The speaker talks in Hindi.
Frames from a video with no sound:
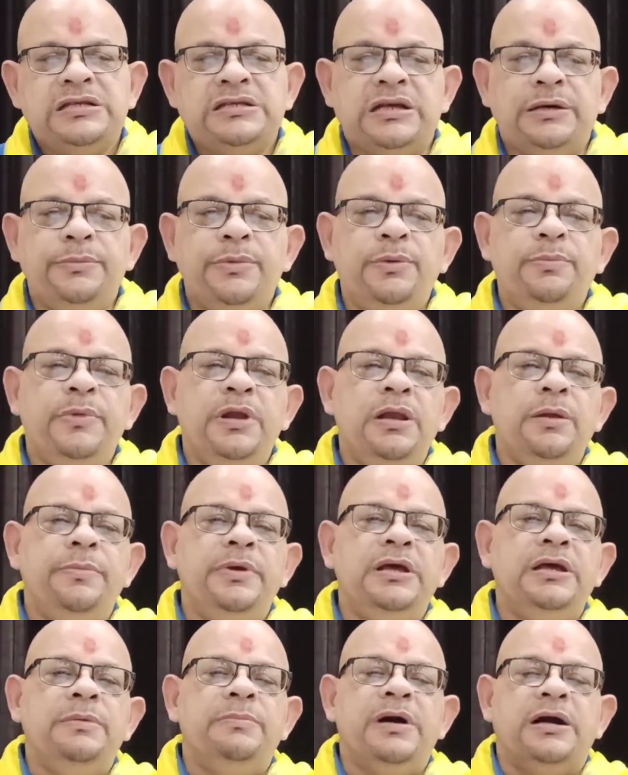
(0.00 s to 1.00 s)
सब
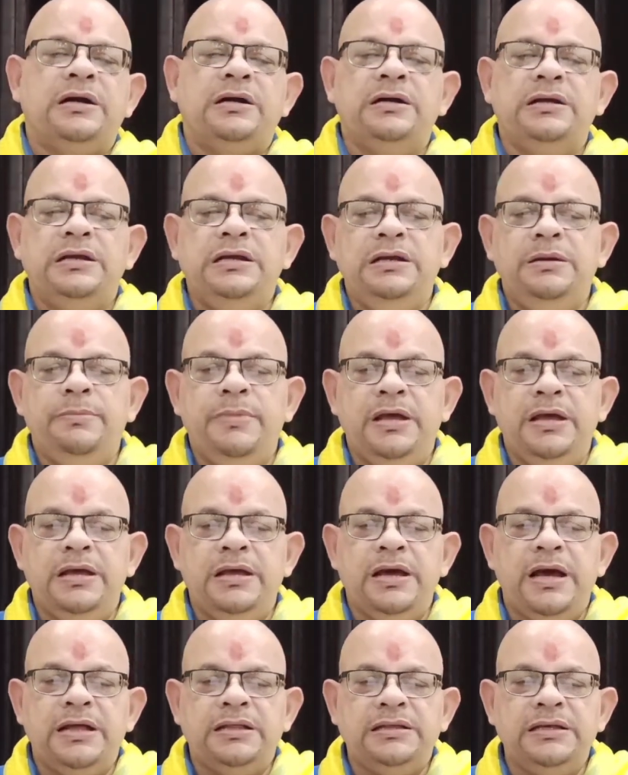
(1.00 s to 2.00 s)
मिलबे बकरी
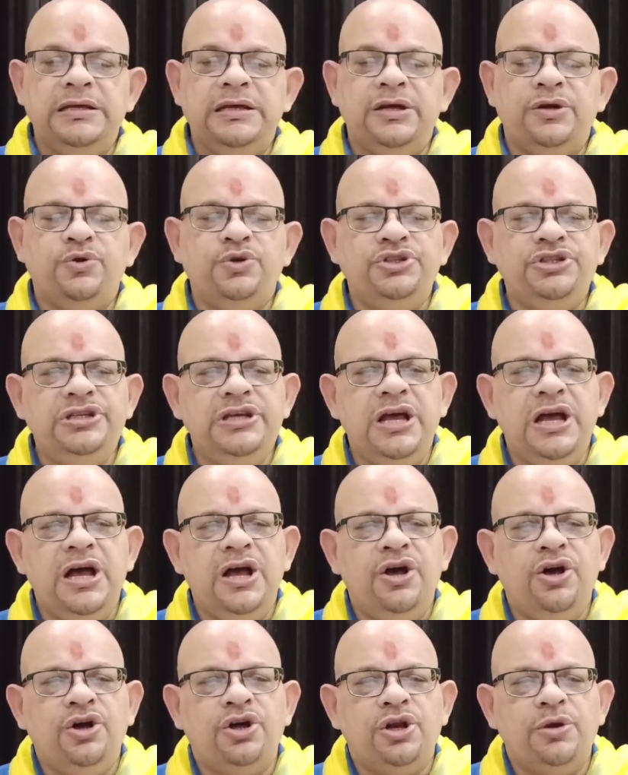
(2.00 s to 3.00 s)
में आते गुजियाँ
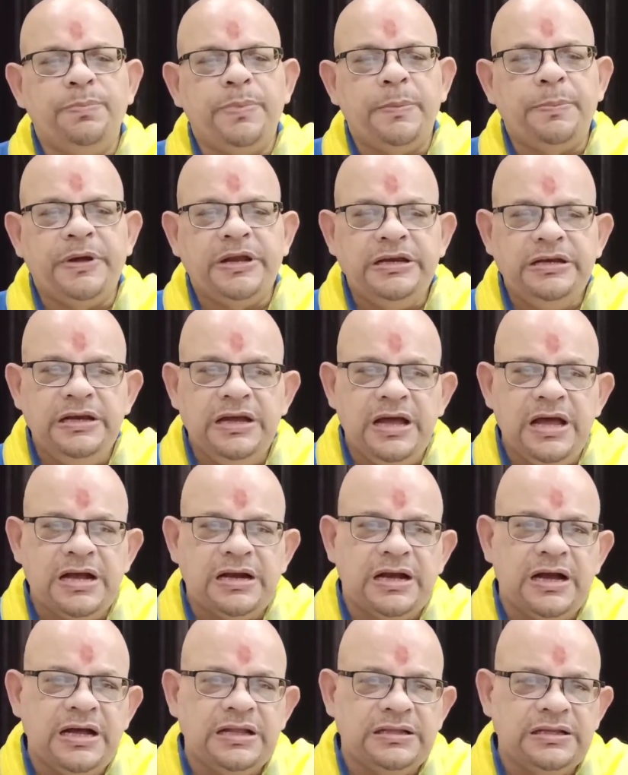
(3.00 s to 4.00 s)
और पपरियाँ
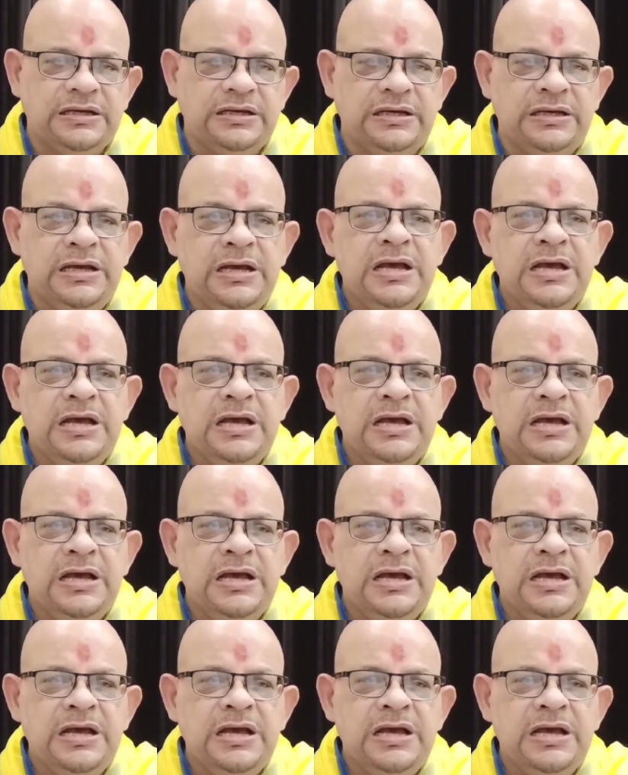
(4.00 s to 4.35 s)
खाते